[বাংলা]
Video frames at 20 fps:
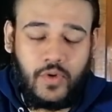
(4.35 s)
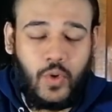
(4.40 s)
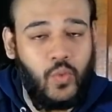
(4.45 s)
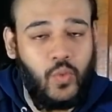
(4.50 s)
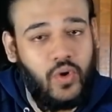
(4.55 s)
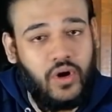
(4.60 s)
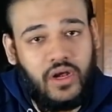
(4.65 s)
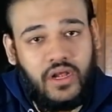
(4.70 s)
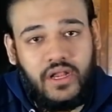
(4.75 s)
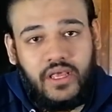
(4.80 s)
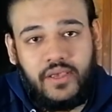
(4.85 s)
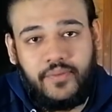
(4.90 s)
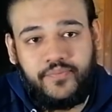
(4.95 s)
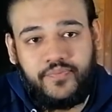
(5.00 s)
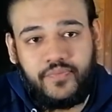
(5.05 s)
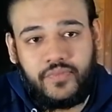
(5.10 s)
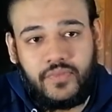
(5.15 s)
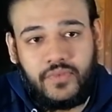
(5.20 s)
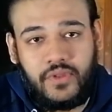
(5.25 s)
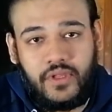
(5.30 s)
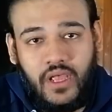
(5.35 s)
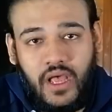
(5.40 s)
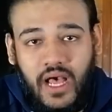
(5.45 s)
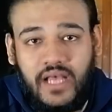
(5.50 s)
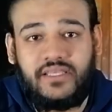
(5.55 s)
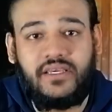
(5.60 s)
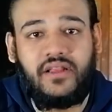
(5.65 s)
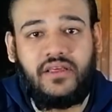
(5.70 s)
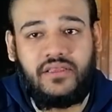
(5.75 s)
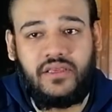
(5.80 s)
ওয়ার্ল্ডে
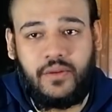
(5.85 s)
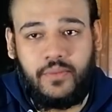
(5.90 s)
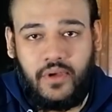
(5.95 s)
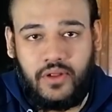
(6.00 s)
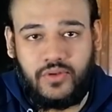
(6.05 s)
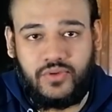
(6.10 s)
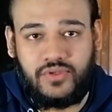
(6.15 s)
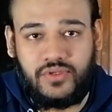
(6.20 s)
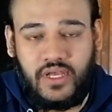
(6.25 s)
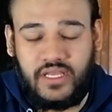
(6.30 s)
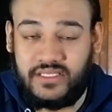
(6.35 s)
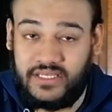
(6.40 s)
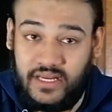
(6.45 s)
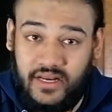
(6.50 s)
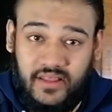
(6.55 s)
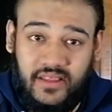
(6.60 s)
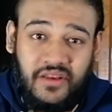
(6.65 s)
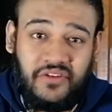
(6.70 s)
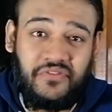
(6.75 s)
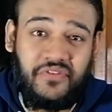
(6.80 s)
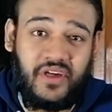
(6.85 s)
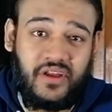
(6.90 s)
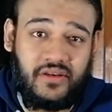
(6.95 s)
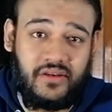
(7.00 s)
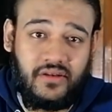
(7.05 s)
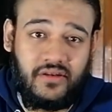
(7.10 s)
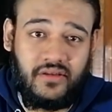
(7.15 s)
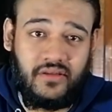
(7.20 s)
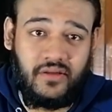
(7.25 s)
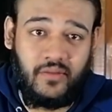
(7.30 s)
হাজার হাজার মানুষ আজকে এটাতে
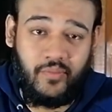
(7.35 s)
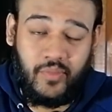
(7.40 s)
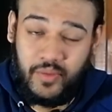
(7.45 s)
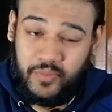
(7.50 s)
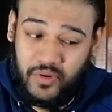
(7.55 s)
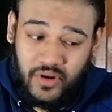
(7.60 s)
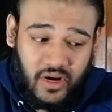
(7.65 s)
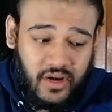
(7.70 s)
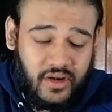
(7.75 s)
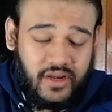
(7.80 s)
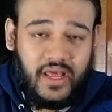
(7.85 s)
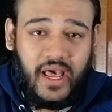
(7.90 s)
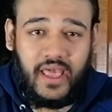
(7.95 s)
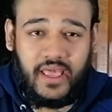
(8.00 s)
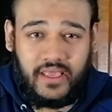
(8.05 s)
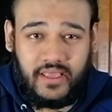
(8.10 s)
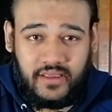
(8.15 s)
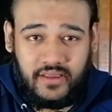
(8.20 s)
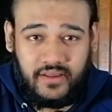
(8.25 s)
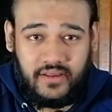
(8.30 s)
ইনফেক্টেড পিপল আর ডাইং